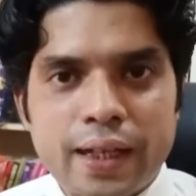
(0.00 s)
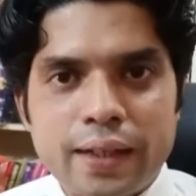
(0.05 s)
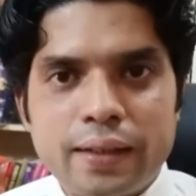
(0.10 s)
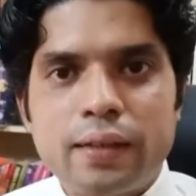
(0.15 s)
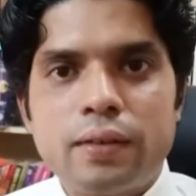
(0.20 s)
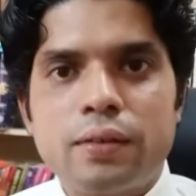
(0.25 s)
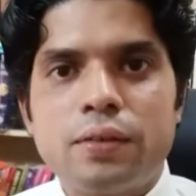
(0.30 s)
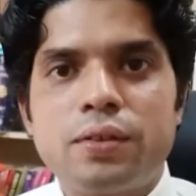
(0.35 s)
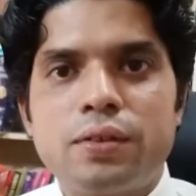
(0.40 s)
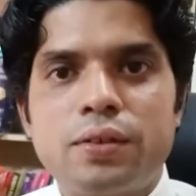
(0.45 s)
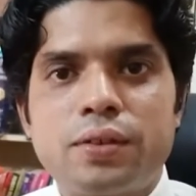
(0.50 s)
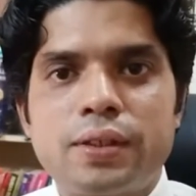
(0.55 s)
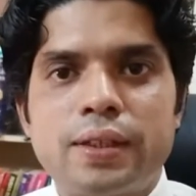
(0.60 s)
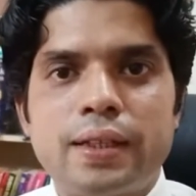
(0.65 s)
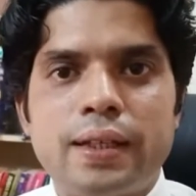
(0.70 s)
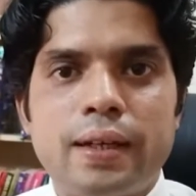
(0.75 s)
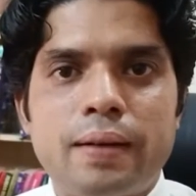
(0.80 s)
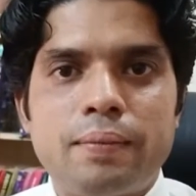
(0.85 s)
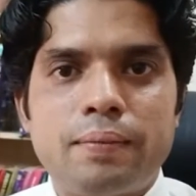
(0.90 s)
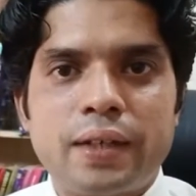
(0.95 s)
সাধারণ
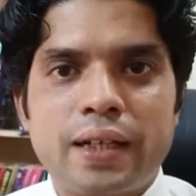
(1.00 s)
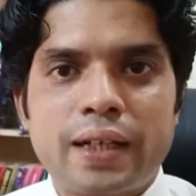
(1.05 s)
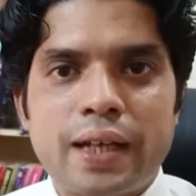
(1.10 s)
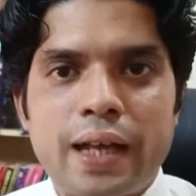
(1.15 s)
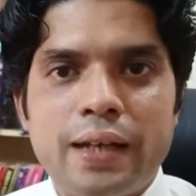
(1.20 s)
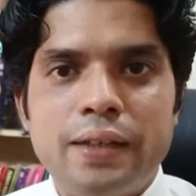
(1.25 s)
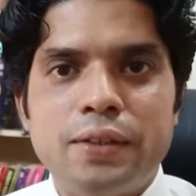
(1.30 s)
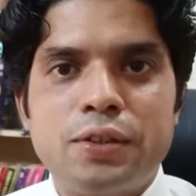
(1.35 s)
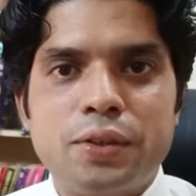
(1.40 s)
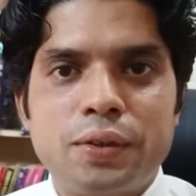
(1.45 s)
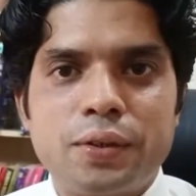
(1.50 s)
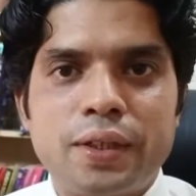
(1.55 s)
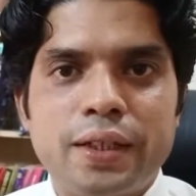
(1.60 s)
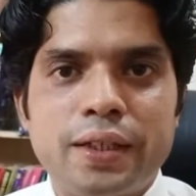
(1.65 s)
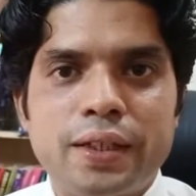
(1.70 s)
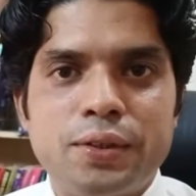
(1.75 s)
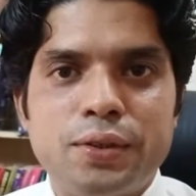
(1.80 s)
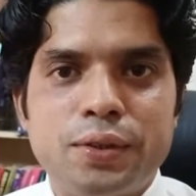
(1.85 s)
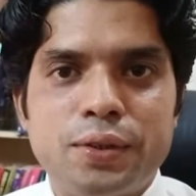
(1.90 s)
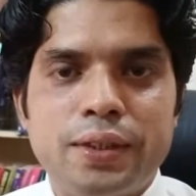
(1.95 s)
অর্থে আমরা খালি
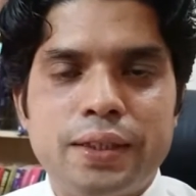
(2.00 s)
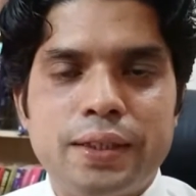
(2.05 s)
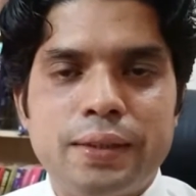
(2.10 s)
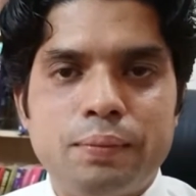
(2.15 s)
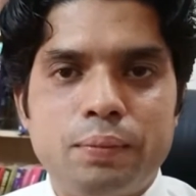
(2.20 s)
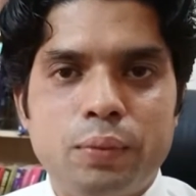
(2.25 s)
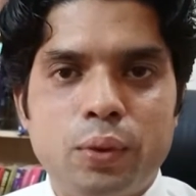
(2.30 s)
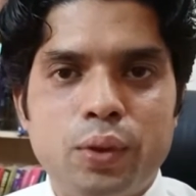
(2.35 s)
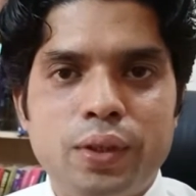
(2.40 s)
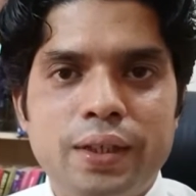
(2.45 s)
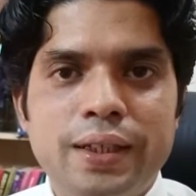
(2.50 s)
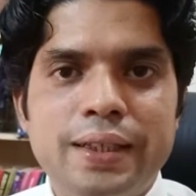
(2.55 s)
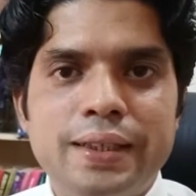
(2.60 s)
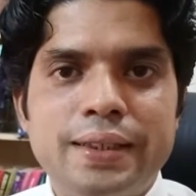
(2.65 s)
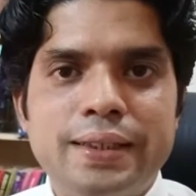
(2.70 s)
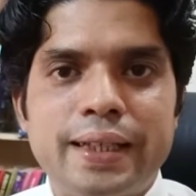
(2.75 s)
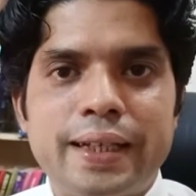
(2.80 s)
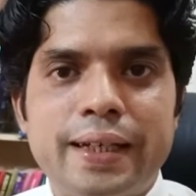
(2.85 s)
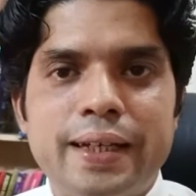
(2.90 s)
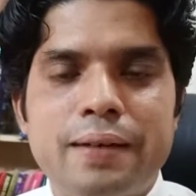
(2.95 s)
চোখে যদি বলি
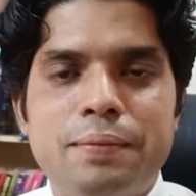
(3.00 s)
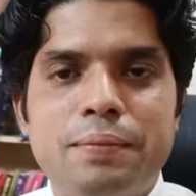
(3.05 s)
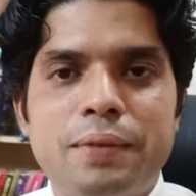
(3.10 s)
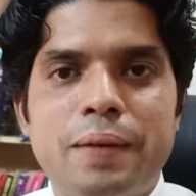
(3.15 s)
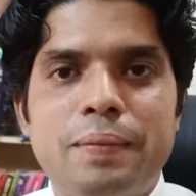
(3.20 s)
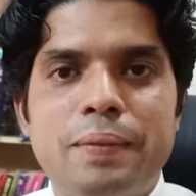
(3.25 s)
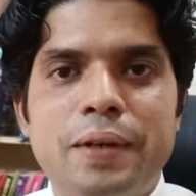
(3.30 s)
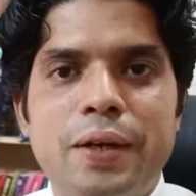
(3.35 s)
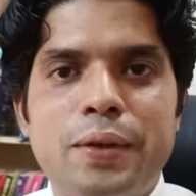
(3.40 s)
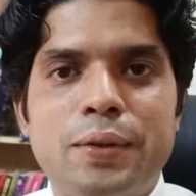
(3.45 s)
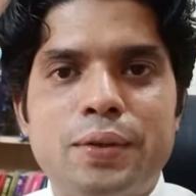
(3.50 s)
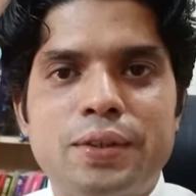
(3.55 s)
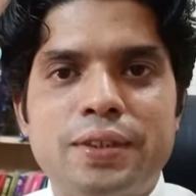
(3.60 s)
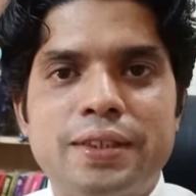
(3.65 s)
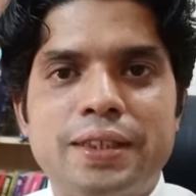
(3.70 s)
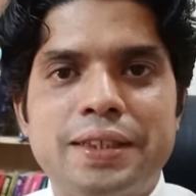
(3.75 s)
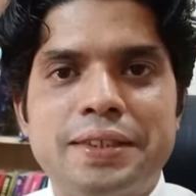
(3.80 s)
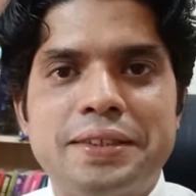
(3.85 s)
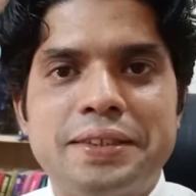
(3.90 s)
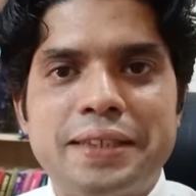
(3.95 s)
চেকের মামলা
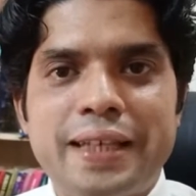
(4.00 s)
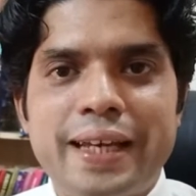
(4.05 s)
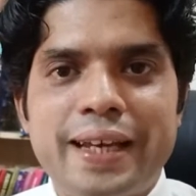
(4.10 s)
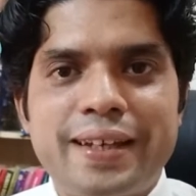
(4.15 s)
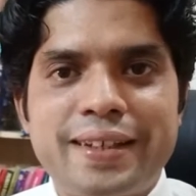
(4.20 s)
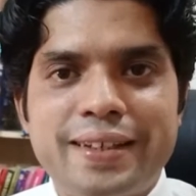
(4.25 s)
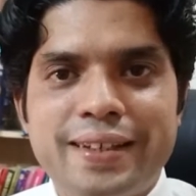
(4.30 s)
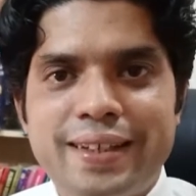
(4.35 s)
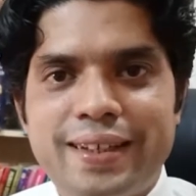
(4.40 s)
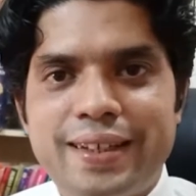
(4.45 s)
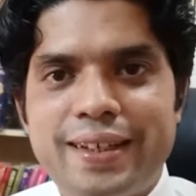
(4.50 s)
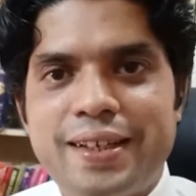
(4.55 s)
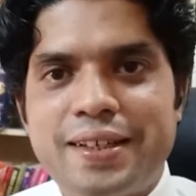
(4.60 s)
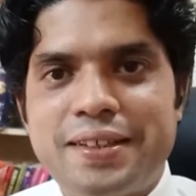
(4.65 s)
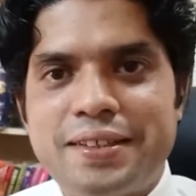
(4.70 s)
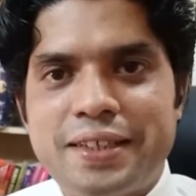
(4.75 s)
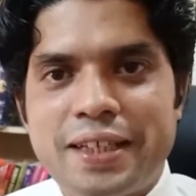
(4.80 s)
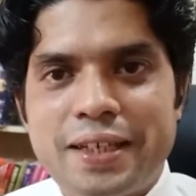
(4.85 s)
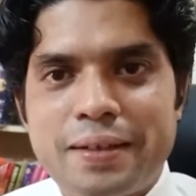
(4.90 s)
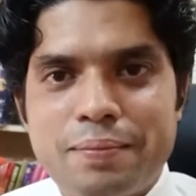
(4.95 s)
হচ্ছে চেক নিয়ে
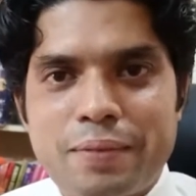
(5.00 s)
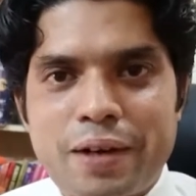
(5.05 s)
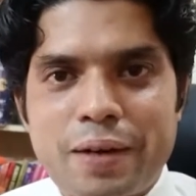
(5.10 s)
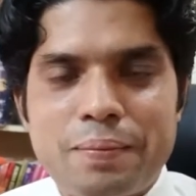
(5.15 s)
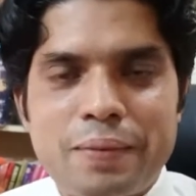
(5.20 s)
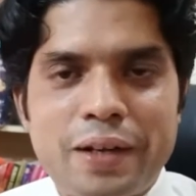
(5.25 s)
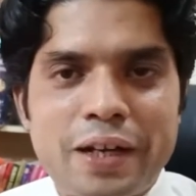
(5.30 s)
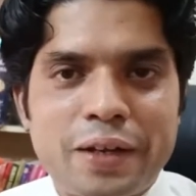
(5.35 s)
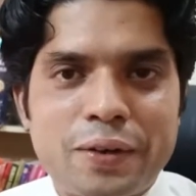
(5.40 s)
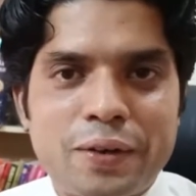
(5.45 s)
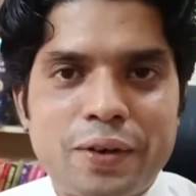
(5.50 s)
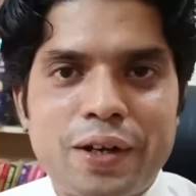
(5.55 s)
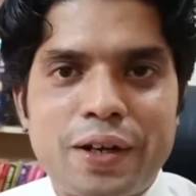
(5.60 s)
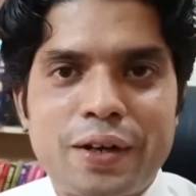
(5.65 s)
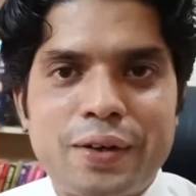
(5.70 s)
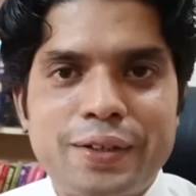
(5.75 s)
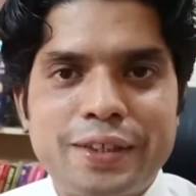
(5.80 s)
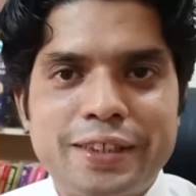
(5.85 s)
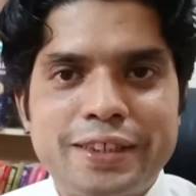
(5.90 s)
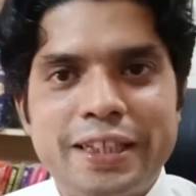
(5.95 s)
যে মামলা
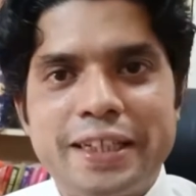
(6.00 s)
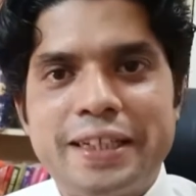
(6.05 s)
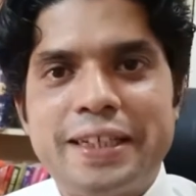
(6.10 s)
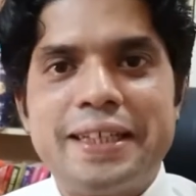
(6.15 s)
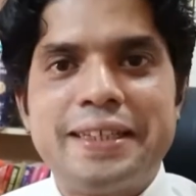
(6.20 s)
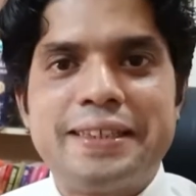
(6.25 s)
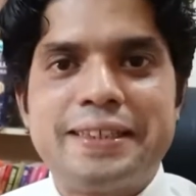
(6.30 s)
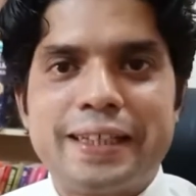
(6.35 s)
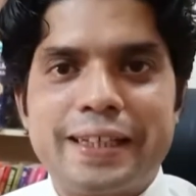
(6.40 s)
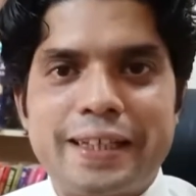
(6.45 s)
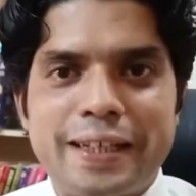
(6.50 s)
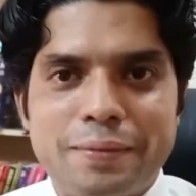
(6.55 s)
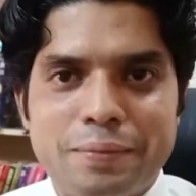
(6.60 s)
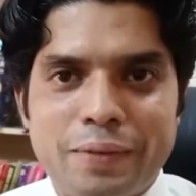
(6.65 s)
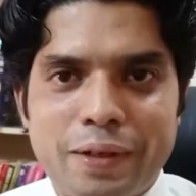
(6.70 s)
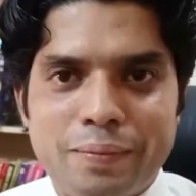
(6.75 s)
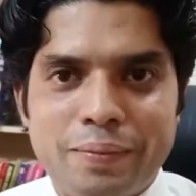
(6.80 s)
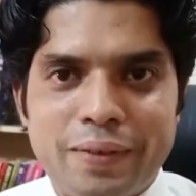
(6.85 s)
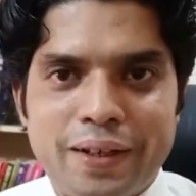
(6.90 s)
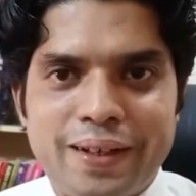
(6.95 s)
করা হয় সেটাই চেকের
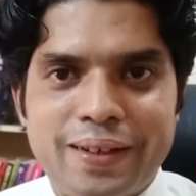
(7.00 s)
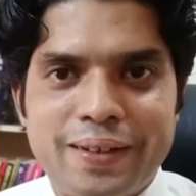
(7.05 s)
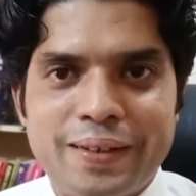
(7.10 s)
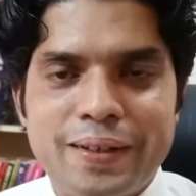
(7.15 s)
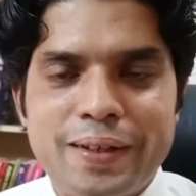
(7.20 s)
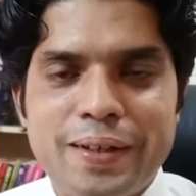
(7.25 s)
মামলা